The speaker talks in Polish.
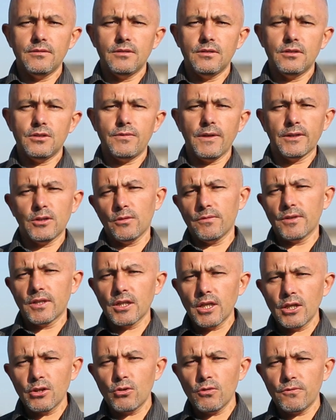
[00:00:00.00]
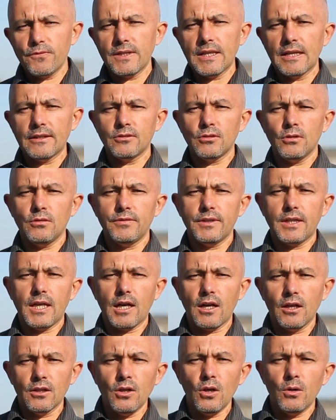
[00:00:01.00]
e, światowych rynków finansowych,
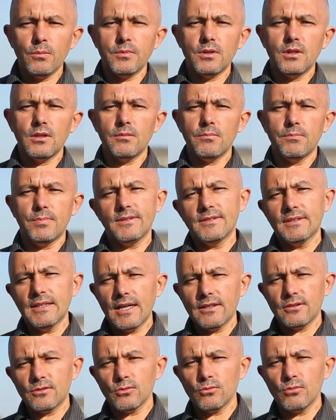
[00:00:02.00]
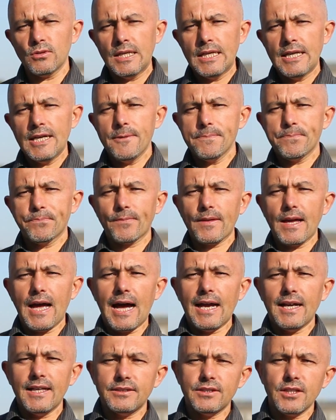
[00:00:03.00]
ekonomii, biznesu,
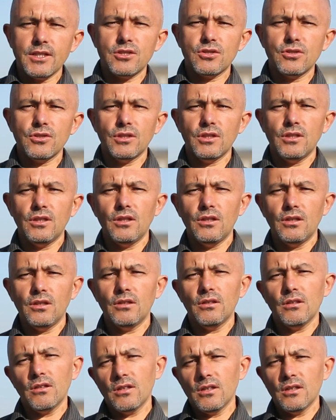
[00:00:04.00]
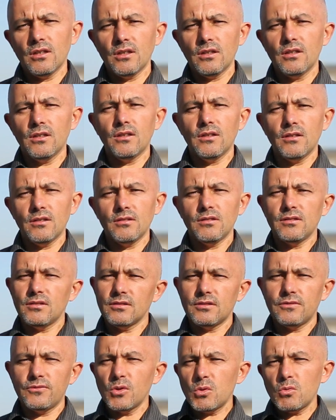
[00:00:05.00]
ale też i
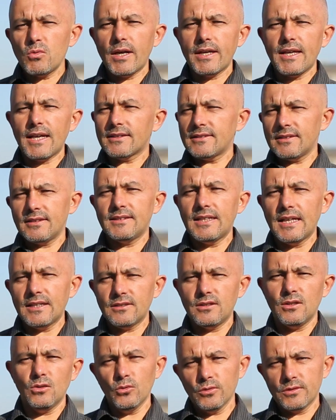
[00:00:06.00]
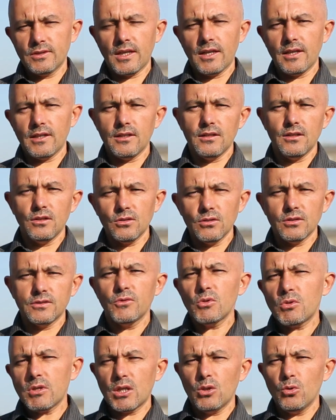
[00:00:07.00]
zwykłej egzystencji ludzkiej,
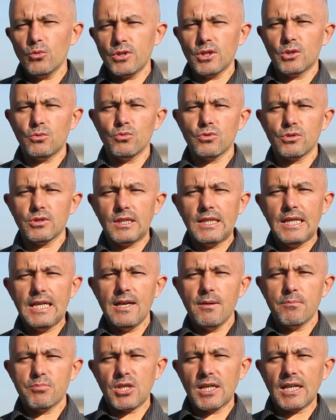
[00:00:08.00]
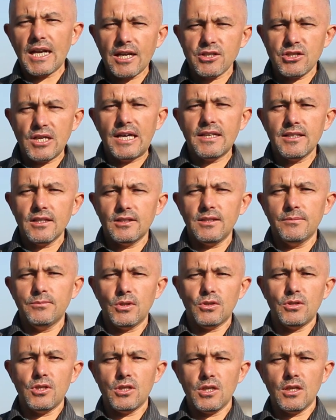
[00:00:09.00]
zwykłych ludzi, którzy przerażeni tym,
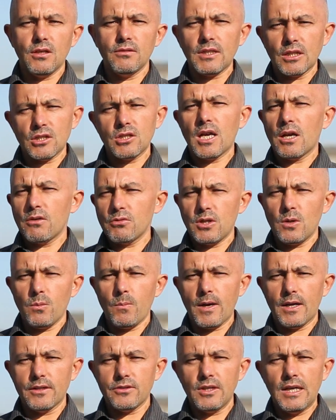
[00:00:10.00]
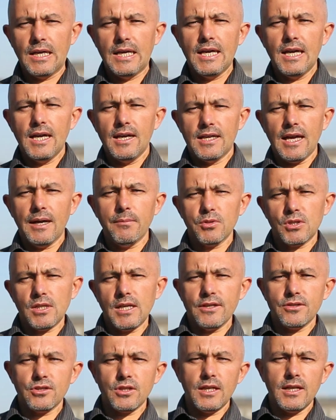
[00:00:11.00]
co się dzieje, zaczynają się bać. Ja
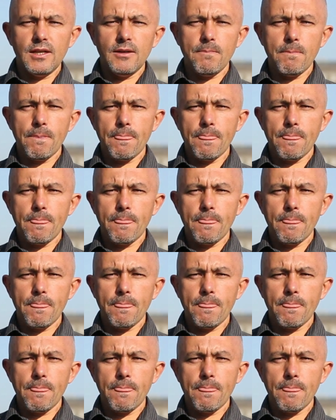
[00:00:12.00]
myślę, że